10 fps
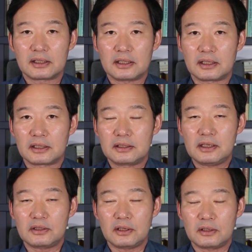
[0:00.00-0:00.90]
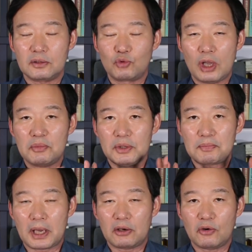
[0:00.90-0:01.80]
그, 그래서 그 뇌물
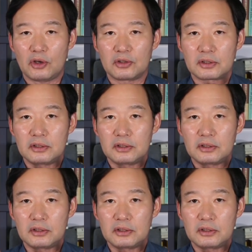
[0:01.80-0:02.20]
8억 원,